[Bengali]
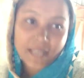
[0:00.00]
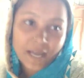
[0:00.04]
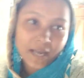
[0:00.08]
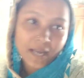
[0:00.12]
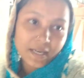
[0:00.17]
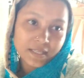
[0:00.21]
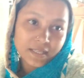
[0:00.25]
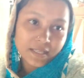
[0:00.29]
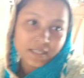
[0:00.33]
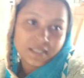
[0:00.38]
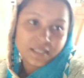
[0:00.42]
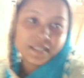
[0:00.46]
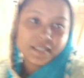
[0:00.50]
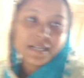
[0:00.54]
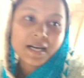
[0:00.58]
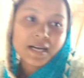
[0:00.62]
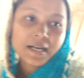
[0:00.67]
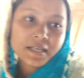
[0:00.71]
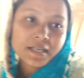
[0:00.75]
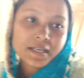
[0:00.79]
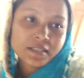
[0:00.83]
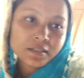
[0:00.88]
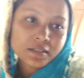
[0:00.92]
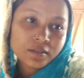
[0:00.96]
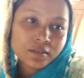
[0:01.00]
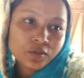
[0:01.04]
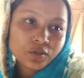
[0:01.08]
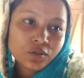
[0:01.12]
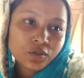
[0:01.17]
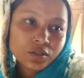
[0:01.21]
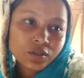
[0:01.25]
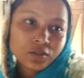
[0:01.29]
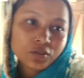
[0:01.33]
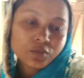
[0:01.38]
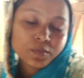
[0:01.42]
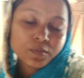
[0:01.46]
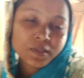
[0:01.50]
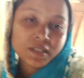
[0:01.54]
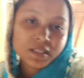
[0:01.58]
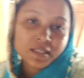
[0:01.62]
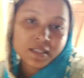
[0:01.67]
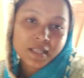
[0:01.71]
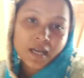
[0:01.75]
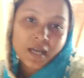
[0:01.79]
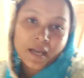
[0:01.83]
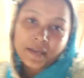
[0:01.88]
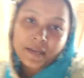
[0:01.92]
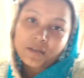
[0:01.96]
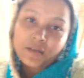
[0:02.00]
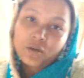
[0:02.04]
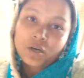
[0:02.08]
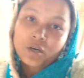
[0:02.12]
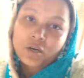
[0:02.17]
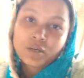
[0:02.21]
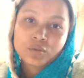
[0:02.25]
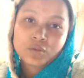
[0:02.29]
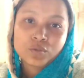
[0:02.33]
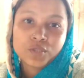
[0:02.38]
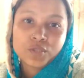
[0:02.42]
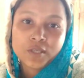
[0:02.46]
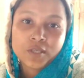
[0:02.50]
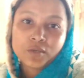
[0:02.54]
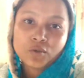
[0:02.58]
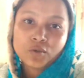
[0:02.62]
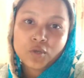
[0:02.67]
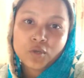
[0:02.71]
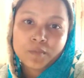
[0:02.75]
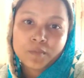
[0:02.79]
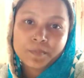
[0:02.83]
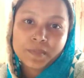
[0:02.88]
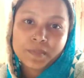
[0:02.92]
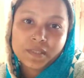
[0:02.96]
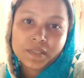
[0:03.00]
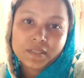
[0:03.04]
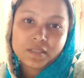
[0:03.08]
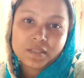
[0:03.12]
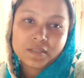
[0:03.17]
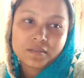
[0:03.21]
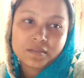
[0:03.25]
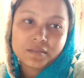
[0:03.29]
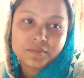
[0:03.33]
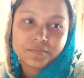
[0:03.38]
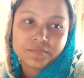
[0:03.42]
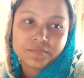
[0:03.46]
দেখাই এদিকে ডালটা সেদ্ধ হোক তোমাদের দেখাই ঘর গোছানো কমপ্লিট